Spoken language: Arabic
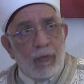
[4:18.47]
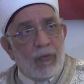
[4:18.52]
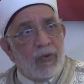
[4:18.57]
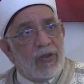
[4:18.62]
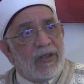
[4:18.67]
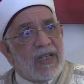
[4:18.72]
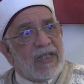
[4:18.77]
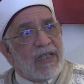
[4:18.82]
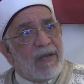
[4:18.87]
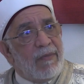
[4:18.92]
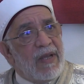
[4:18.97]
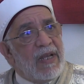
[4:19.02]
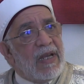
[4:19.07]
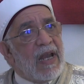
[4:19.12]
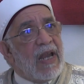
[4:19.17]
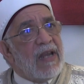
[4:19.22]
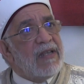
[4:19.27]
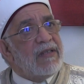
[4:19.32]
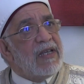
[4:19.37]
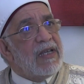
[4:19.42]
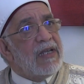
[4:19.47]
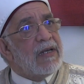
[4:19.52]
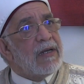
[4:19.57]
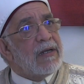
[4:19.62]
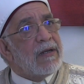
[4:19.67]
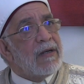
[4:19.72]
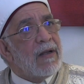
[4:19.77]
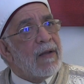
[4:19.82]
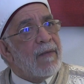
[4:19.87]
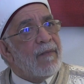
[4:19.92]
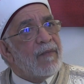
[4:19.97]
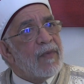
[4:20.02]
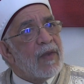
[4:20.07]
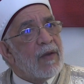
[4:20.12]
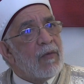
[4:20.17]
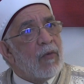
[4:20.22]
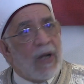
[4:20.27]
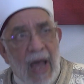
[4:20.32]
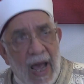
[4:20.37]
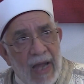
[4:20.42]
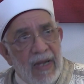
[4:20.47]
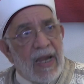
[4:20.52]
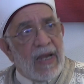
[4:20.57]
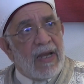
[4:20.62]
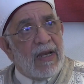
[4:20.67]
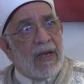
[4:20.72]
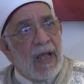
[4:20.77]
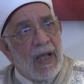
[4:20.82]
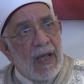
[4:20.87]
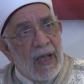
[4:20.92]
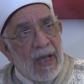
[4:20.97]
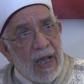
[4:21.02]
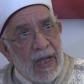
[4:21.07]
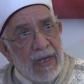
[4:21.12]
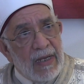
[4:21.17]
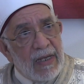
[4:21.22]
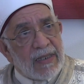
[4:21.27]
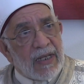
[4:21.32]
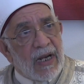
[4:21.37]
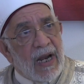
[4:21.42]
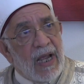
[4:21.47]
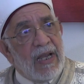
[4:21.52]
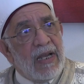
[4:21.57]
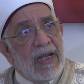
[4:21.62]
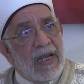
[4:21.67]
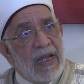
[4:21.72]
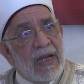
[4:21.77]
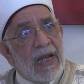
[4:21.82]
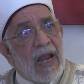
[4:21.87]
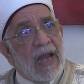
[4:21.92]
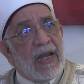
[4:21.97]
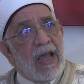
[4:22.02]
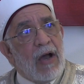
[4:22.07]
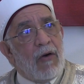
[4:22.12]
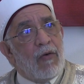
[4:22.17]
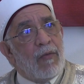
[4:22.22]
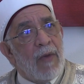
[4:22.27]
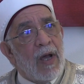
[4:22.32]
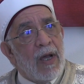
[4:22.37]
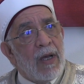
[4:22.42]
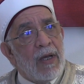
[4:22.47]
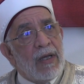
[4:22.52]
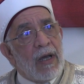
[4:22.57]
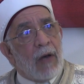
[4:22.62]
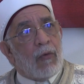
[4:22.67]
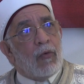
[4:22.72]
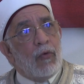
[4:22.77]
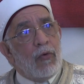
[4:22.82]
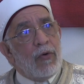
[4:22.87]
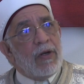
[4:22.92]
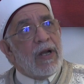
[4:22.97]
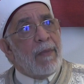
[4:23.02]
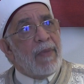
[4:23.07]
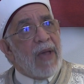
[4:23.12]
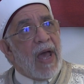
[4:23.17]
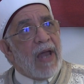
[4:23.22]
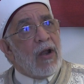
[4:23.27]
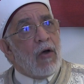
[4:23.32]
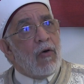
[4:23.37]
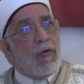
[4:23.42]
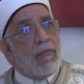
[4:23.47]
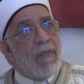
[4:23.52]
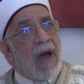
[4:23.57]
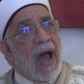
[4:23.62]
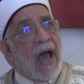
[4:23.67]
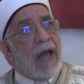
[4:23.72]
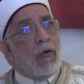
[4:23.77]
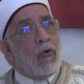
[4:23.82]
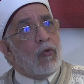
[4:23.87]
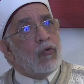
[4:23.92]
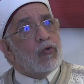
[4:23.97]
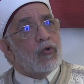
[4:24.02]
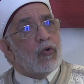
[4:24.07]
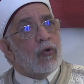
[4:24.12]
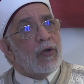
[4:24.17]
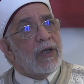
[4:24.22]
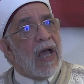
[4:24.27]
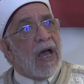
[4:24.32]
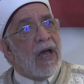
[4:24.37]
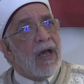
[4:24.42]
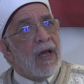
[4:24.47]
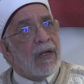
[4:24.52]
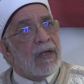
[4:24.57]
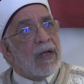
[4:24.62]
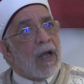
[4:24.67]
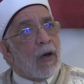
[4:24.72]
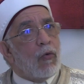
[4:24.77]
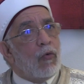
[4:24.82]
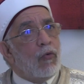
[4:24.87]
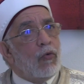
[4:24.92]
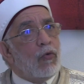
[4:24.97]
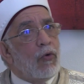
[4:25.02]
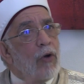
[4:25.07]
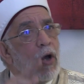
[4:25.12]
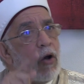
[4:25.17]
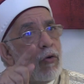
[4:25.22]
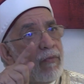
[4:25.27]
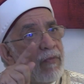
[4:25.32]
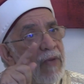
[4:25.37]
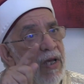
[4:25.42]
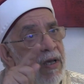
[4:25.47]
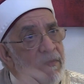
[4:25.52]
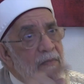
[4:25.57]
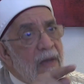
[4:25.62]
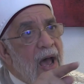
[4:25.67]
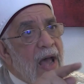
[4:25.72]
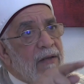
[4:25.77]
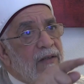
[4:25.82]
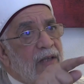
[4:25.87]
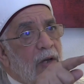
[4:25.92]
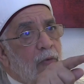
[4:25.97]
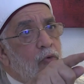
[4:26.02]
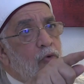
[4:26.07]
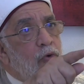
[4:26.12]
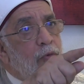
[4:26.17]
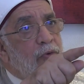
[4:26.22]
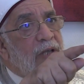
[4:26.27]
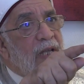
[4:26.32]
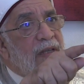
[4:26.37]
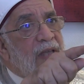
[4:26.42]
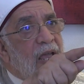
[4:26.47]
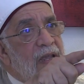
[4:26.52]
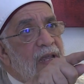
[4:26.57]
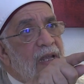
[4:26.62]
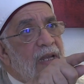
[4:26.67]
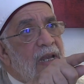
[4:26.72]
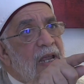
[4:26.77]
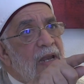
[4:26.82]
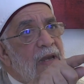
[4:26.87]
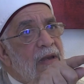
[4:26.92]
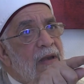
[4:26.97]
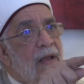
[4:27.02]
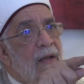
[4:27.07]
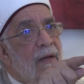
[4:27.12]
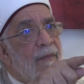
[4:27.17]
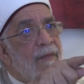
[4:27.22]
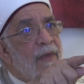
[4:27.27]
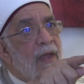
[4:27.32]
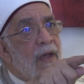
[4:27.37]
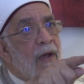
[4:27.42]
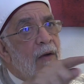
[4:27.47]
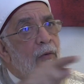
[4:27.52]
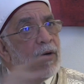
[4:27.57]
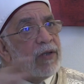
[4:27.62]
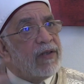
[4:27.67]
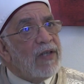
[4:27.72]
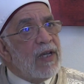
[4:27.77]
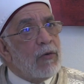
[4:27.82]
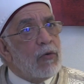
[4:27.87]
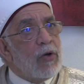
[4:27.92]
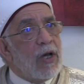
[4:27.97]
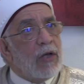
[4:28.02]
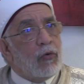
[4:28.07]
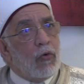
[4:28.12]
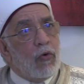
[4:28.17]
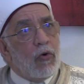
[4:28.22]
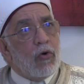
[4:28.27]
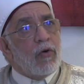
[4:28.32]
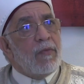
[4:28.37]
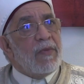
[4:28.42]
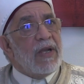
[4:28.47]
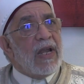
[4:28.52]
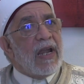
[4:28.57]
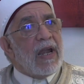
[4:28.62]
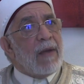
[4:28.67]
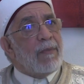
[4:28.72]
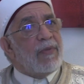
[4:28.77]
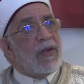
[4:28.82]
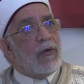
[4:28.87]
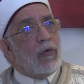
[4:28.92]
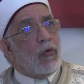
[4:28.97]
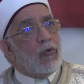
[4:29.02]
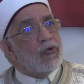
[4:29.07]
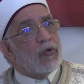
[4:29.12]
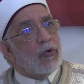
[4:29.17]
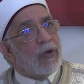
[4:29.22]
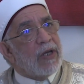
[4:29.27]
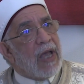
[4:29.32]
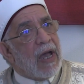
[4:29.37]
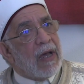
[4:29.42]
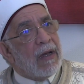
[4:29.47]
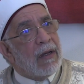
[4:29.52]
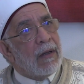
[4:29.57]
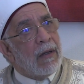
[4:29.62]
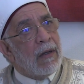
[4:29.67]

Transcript: المنتسبين لدين ولعل الإسرائيليين اليوم يقولون بأنهم مع العنصرية نقول لهم إما أن تكونوا متدينين والدين يدعوكم إلى نبذ العنصرية